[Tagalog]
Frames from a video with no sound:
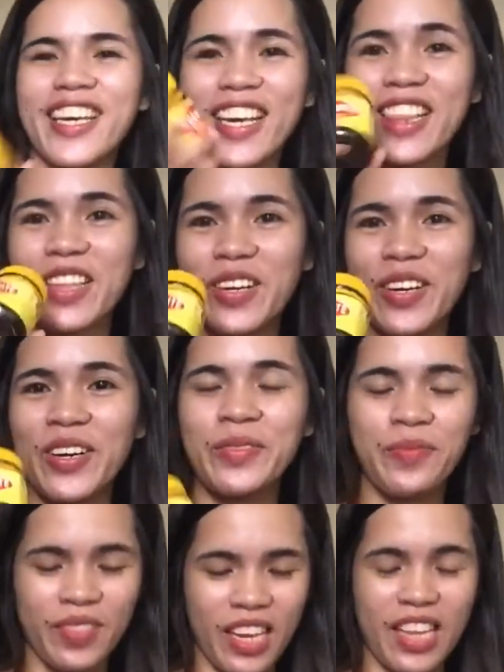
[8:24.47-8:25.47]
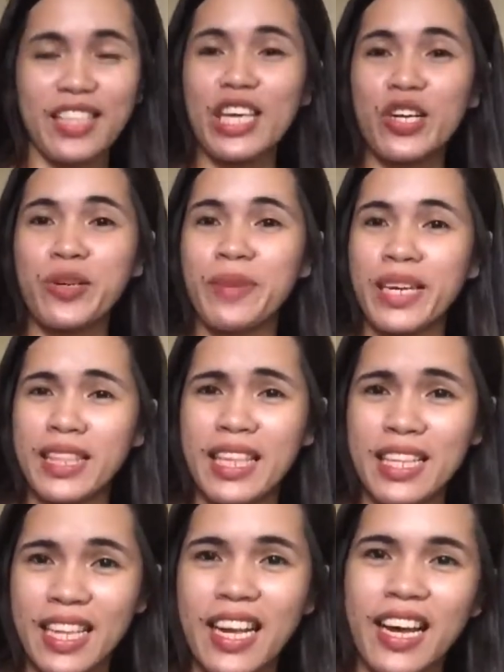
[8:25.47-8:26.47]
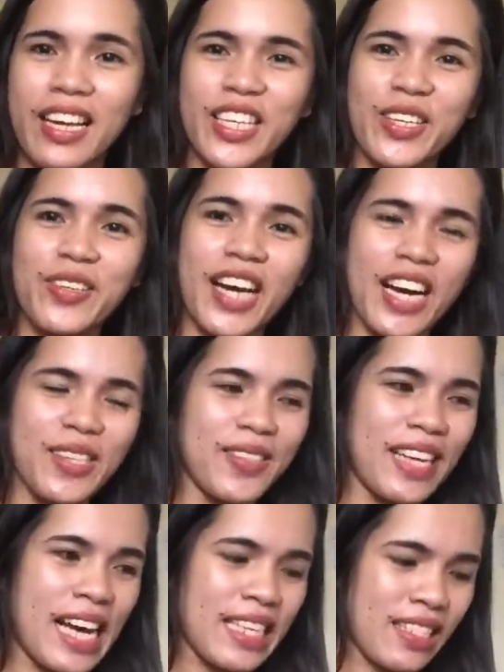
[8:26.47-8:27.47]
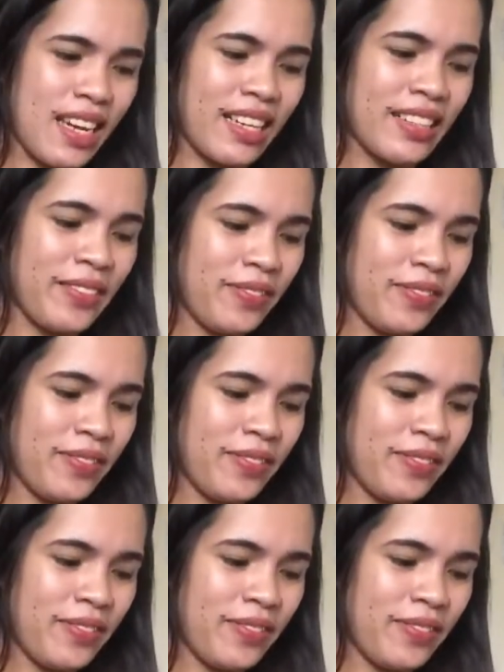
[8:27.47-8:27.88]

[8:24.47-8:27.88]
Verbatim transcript: ay ito, na hindi ko maintindihan kung anong lasa.